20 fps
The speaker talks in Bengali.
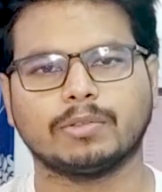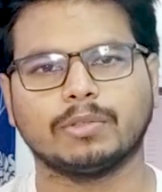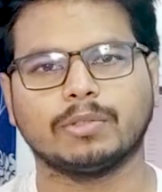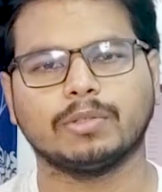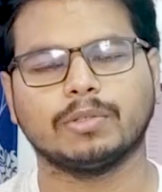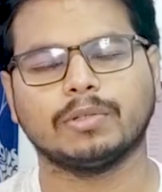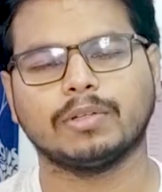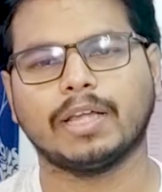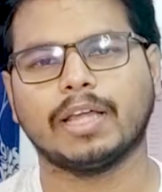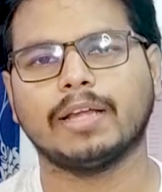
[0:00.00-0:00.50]
তো
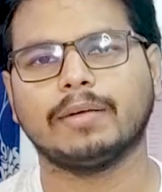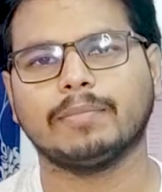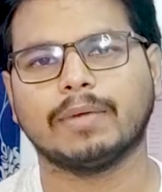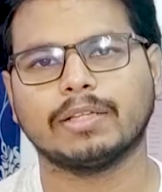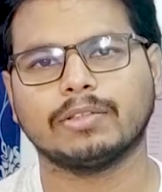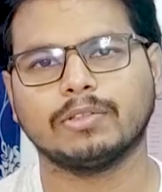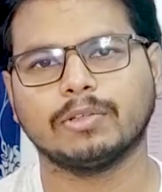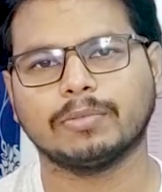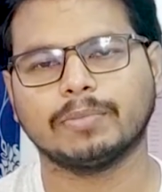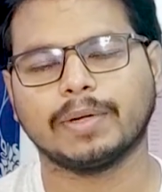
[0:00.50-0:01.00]
এর
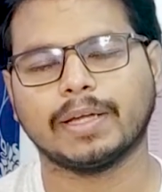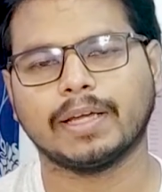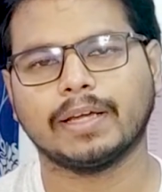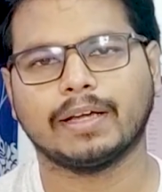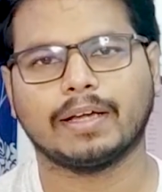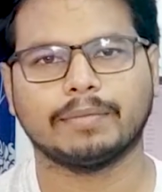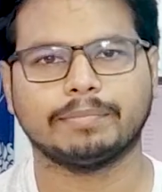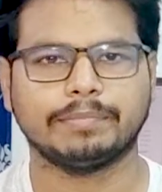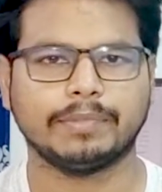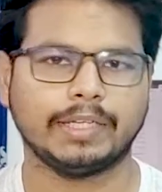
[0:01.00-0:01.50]
মাধ্যমে
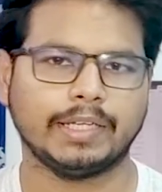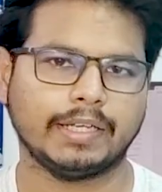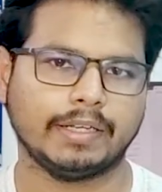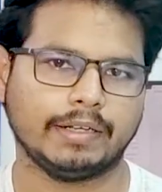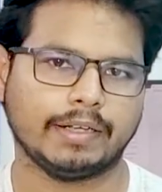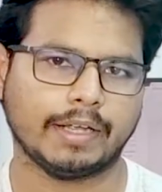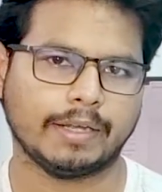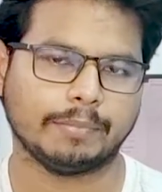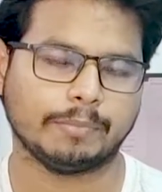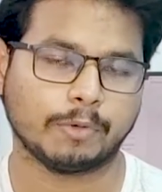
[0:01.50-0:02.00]
আপনি
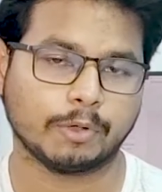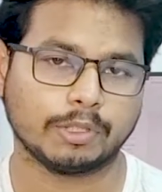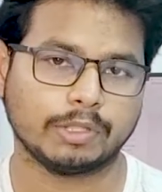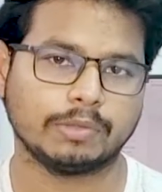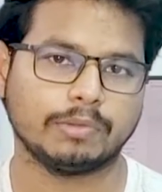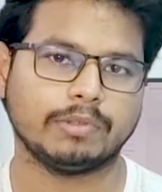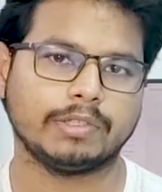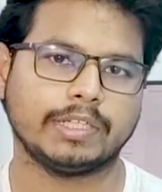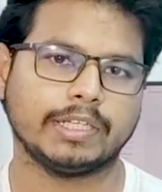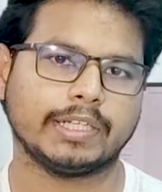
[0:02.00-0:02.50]
এই
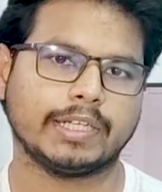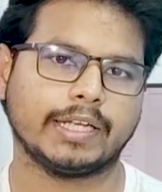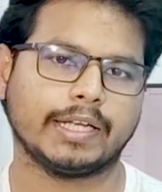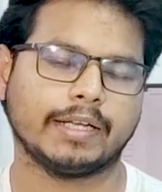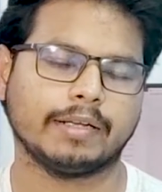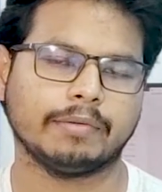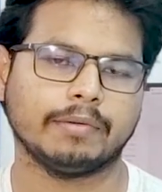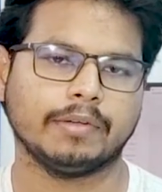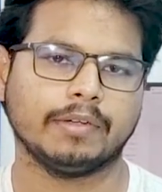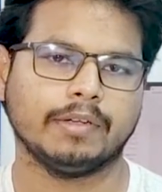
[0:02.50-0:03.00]

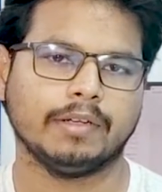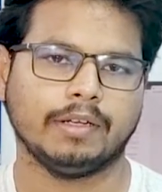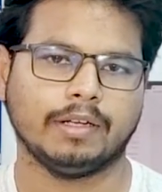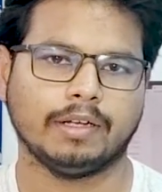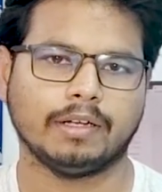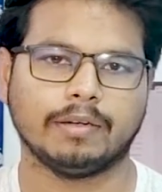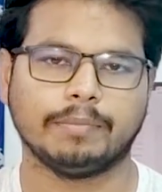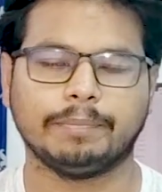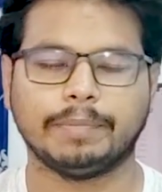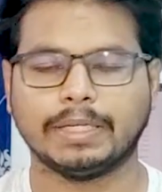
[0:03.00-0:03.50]
মডিউলটিকে
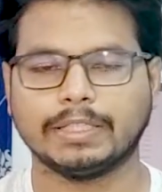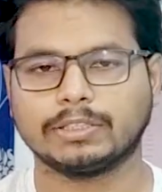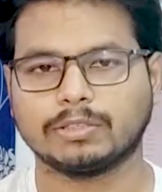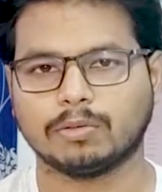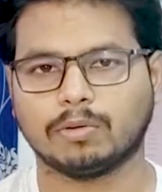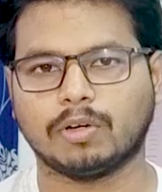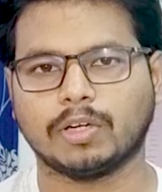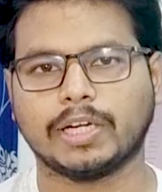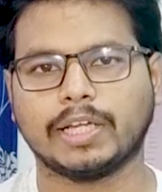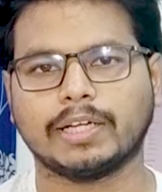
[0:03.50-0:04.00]
বেশ
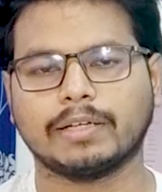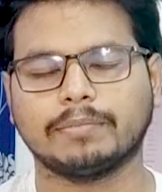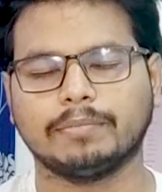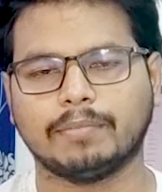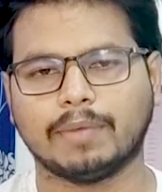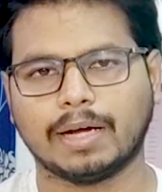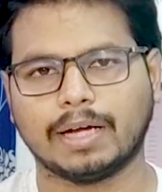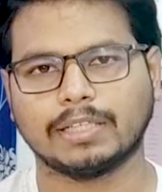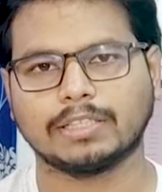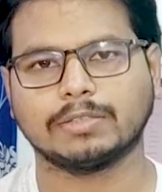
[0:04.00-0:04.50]
অনেক
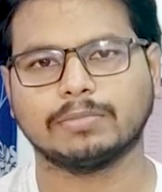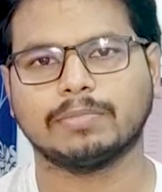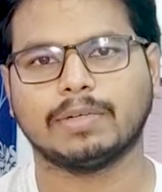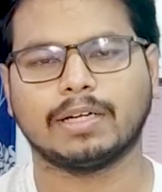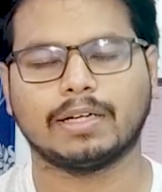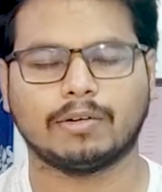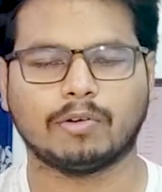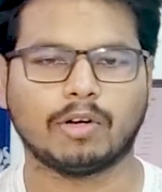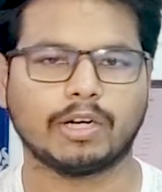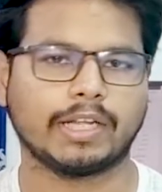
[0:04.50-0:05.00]
মাস
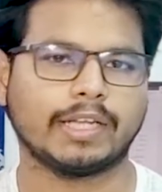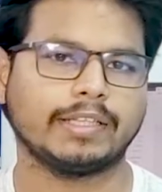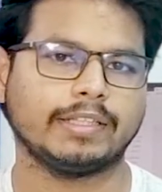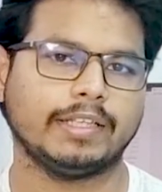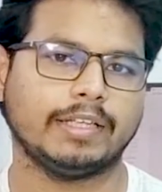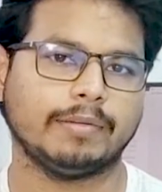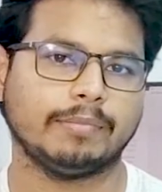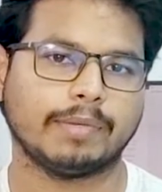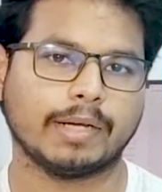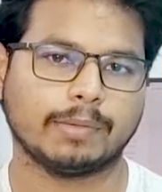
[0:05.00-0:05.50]
বা অনেক
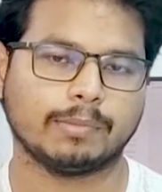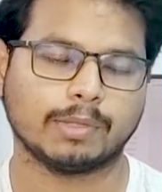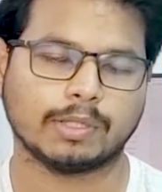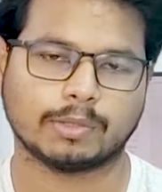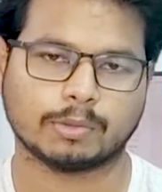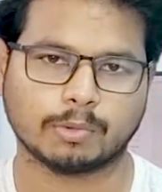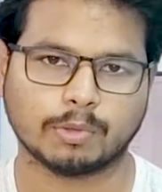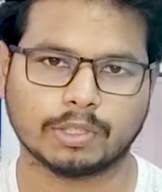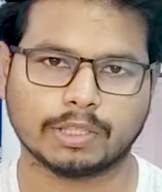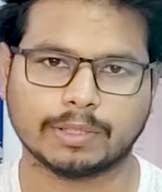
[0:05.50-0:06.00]
দিন
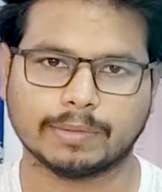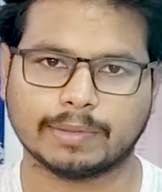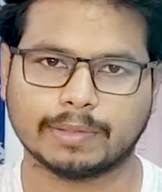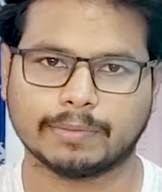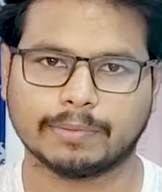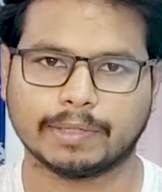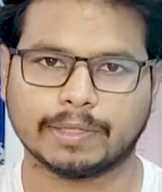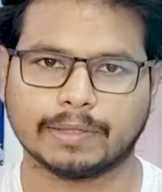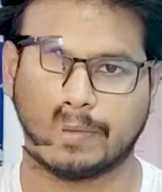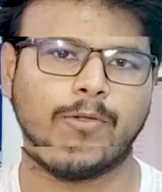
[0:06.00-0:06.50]
ব্যবহার করতে
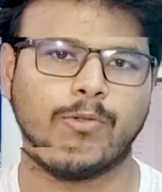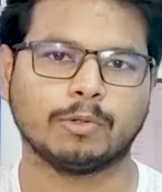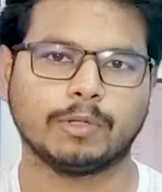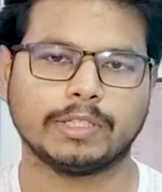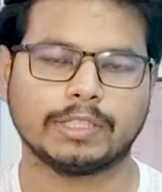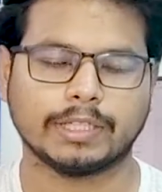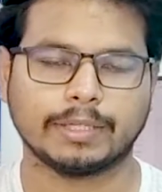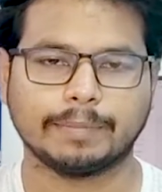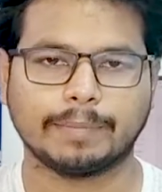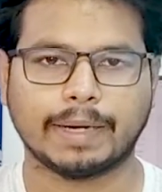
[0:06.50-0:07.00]
পারবেন তো
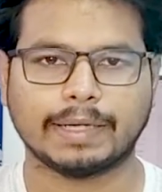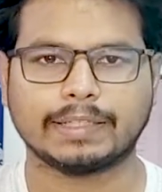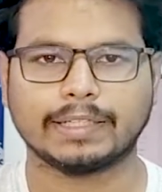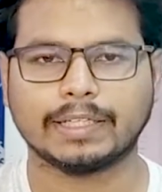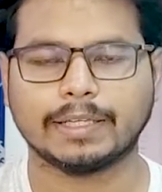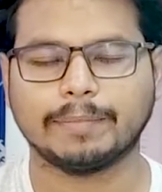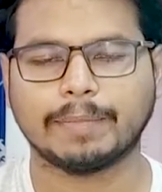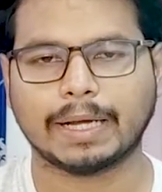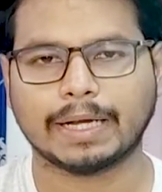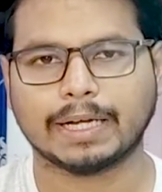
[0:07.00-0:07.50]
এটার
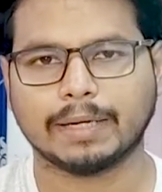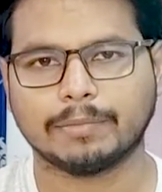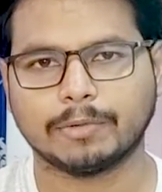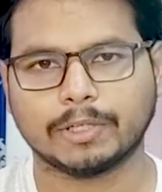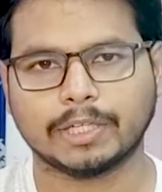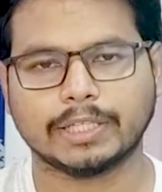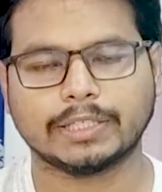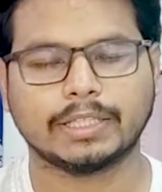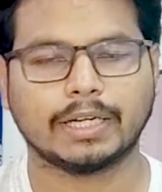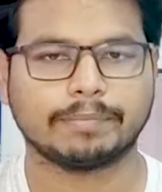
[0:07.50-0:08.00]
ব্যাটারি ব্যাকআপ
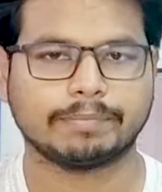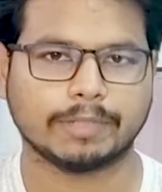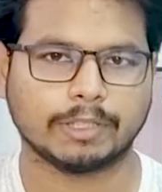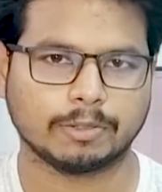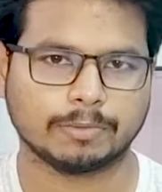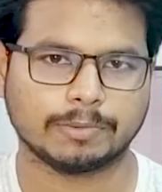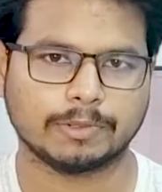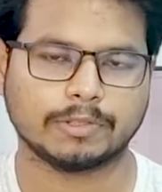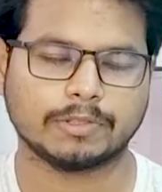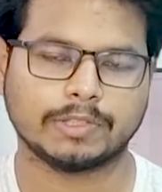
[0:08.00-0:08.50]
অনেকটা
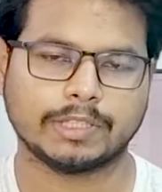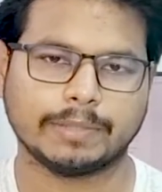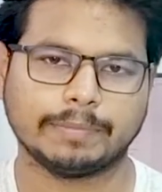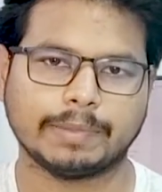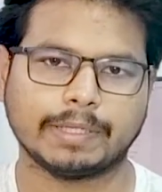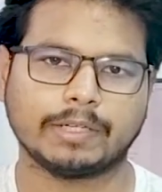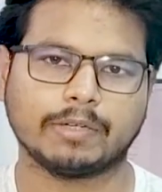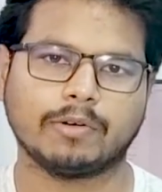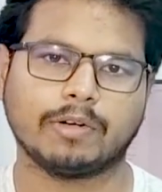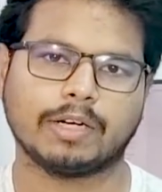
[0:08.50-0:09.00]
আপনার উপরেও
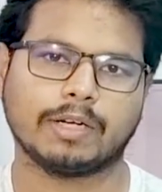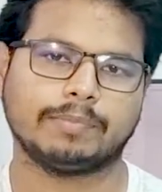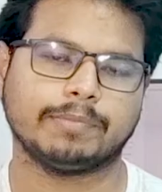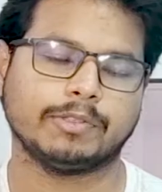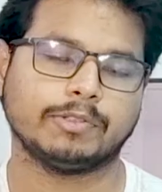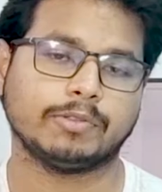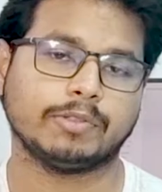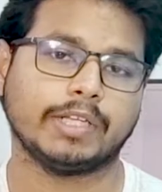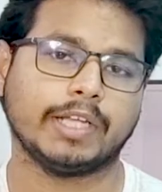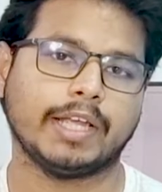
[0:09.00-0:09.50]
ডিপেন্ড করে
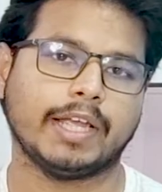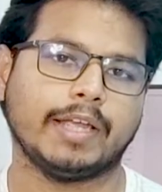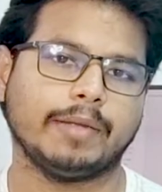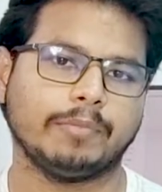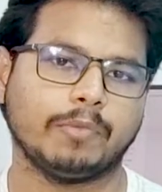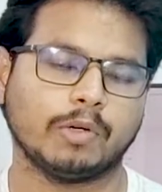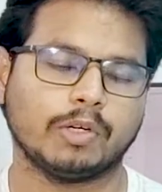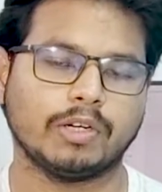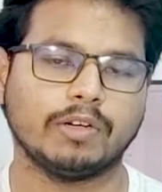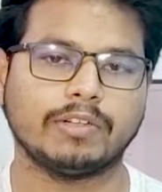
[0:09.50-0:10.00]
আপনি যদি এই
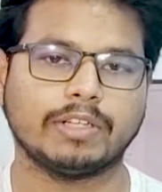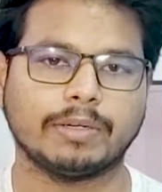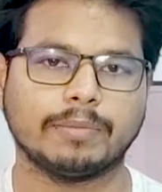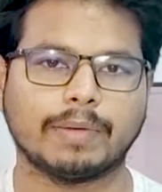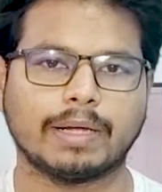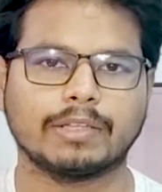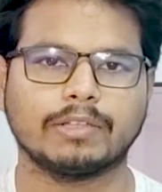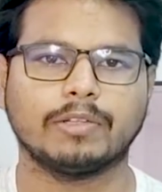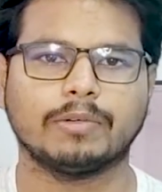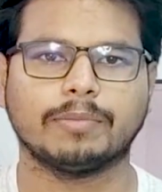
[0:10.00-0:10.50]
মডিউলটির
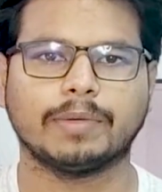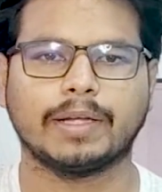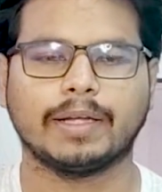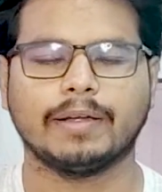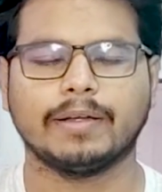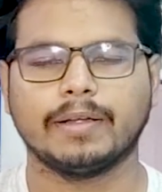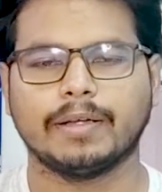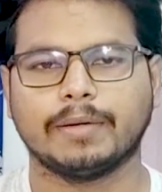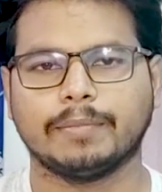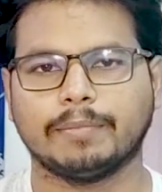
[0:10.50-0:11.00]
মাধ্যমে
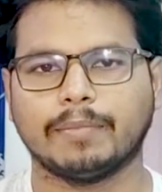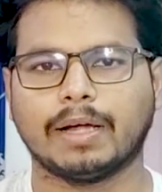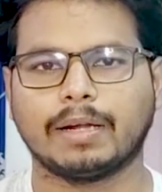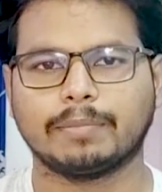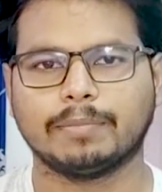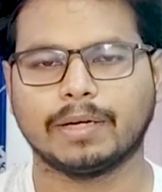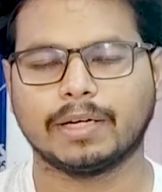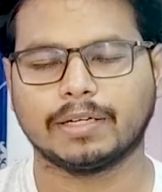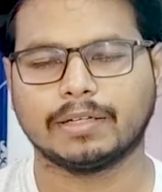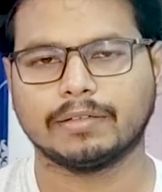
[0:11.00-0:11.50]

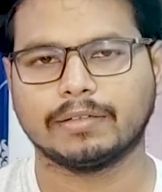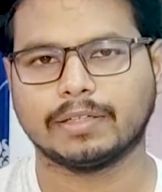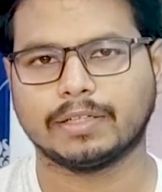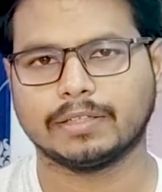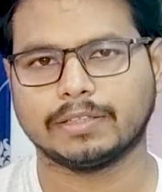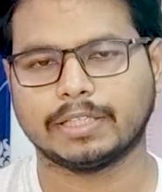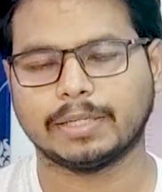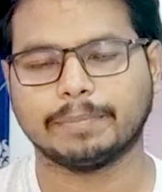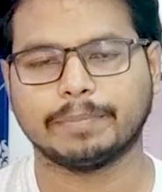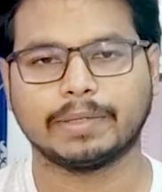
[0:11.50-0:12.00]
বারবার
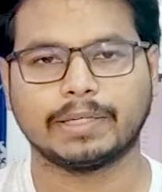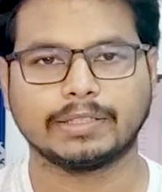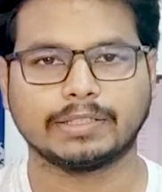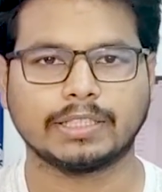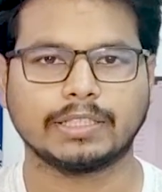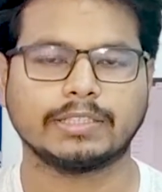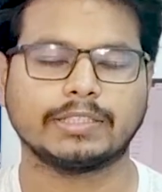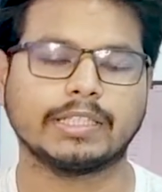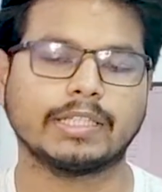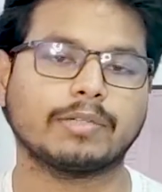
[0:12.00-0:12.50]

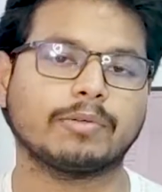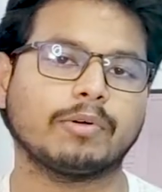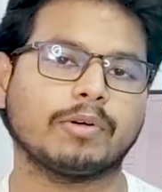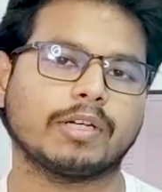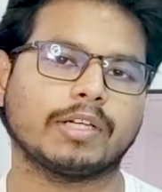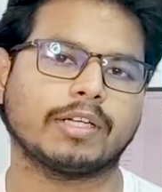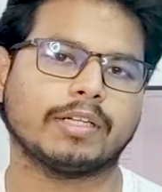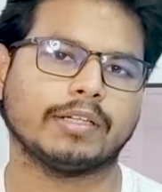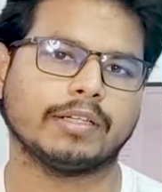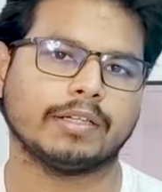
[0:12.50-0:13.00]
টেম্পারেচার চেক
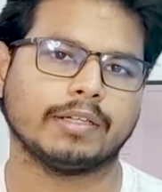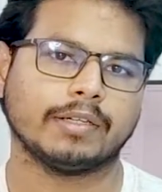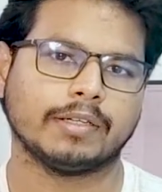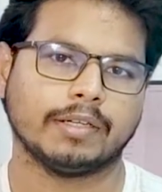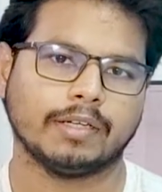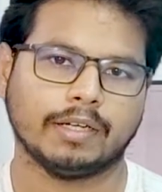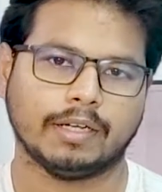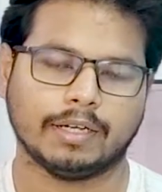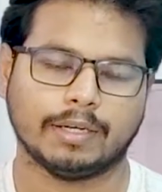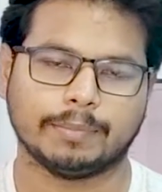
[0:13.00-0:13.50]
করেন
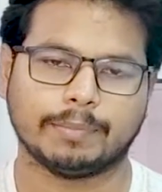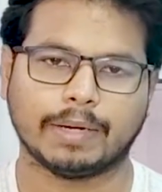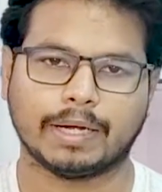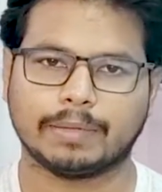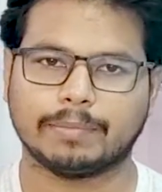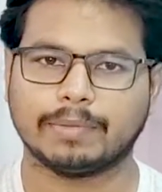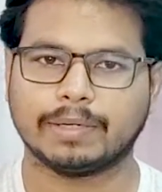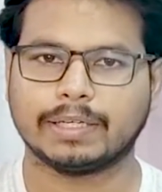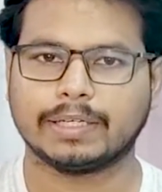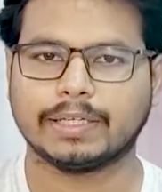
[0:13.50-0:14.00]

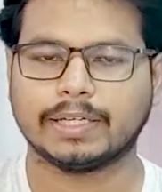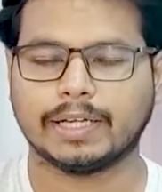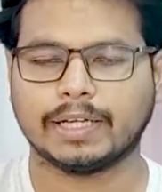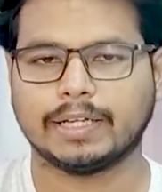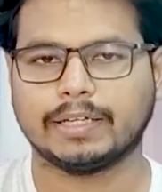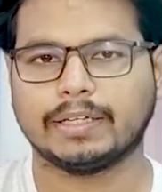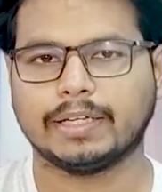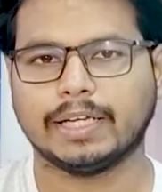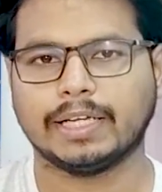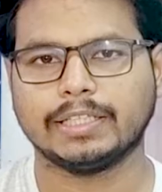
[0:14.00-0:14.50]
বারবার
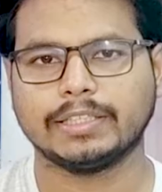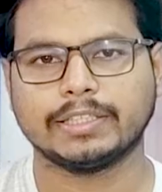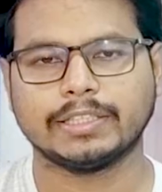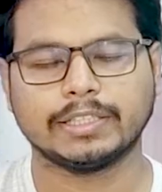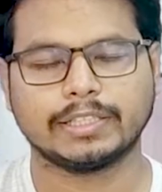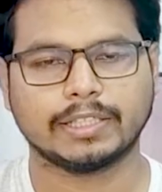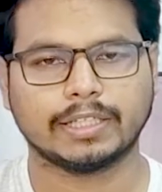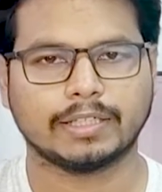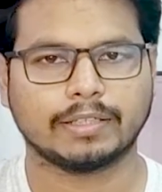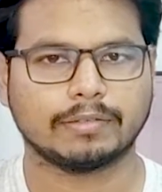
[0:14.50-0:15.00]
এর
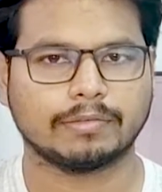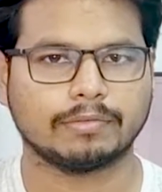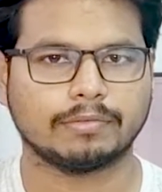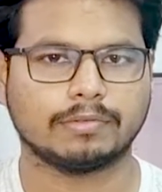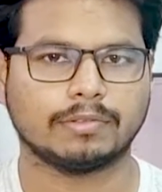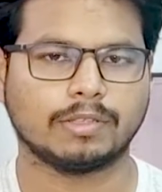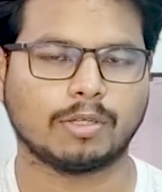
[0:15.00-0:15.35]
এলইডিটা e